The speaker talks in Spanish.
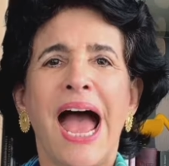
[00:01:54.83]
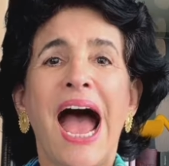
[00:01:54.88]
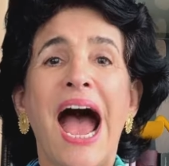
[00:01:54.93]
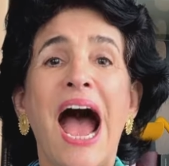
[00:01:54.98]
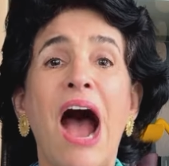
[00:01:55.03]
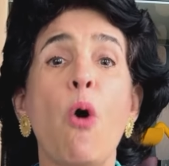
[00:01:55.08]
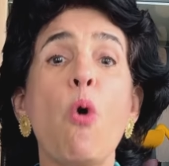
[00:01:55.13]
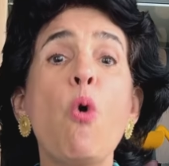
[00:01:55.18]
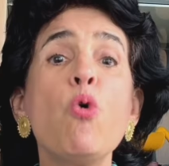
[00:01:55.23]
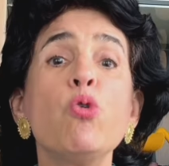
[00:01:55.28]

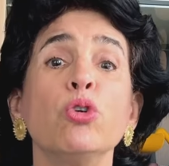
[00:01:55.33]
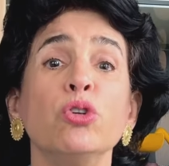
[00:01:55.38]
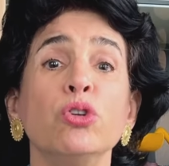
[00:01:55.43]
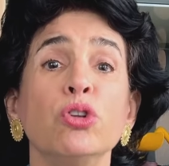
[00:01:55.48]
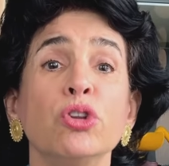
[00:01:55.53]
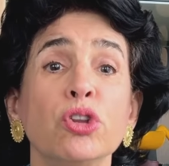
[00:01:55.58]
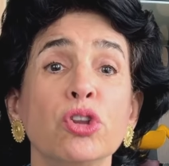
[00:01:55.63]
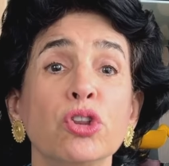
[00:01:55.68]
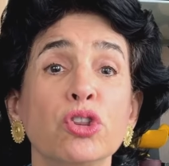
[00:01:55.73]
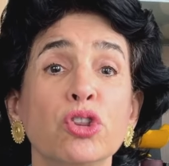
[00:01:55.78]
Aún
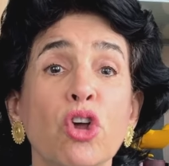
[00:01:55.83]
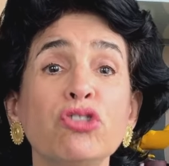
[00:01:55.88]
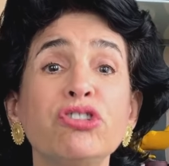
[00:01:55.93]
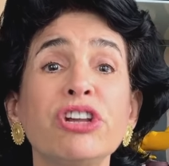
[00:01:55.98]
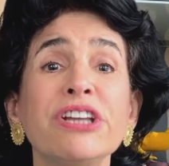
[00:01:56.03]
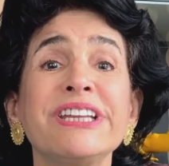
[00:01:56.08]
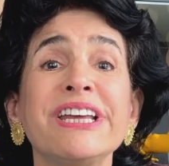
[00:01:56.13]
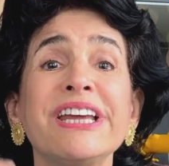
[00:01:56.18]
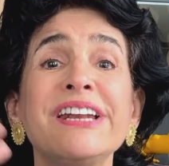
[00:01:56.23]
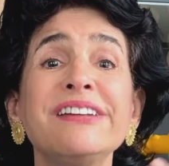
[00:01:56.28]
no se
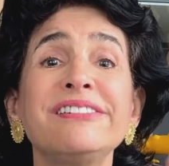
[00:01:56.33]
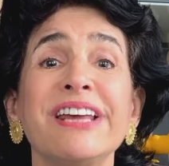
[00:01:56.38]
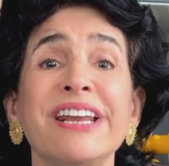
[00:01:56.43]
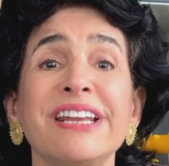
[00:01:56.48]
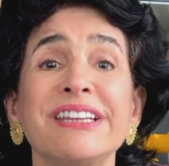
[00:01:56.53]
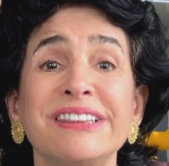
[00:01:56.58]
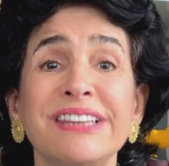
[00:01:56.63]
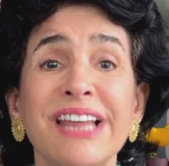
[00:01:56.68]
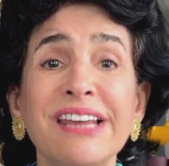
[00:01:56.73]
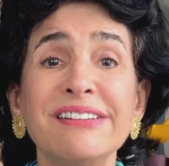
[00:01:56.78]
tiene
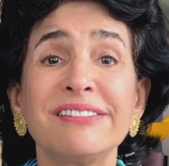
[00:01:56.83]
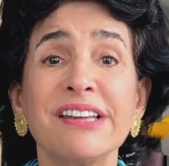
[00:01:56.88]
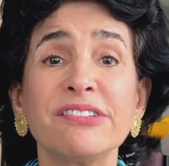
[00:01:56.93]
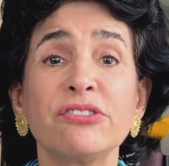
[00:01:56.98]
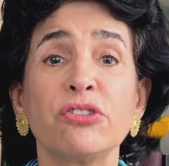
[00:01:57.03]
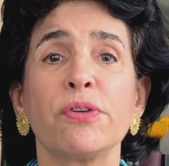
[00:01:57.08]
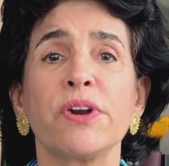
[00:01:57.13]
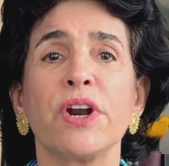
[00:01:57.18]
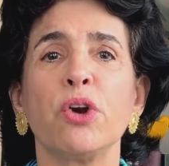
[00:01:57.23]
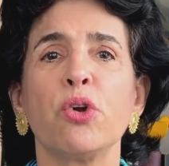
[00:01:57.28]
certeza
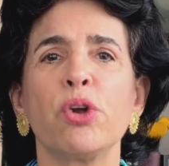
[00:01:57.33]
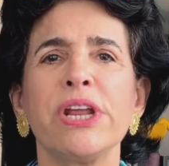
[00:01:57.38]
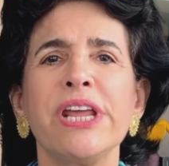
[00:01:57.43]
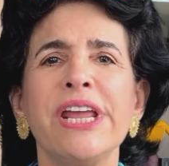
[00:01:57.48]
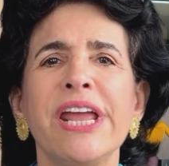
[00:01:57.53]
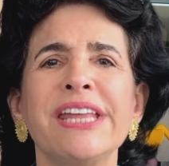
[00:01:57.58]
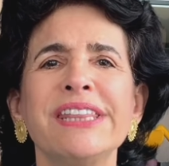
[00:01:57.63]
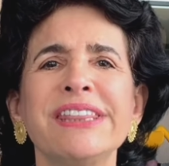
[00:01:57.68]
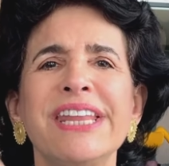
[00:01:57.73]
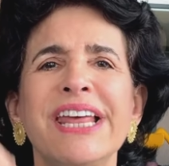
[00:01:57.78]
sobre el
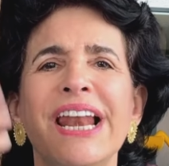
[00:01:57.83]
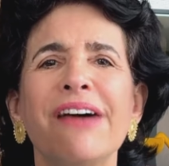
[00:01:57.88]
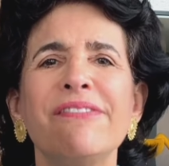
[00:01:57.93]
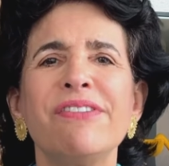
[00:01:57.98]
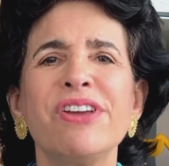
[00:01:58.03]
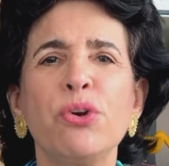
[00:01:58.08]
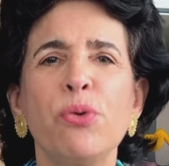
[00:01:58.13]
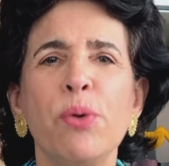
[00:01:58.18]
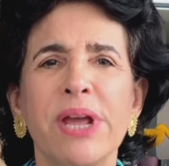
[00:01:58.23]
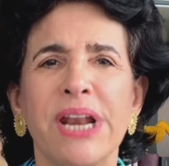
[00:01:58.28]
origen de la
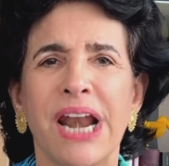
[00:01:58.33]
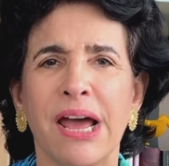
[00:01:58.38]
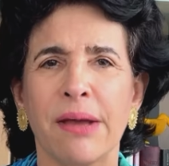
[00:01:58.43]
viruela.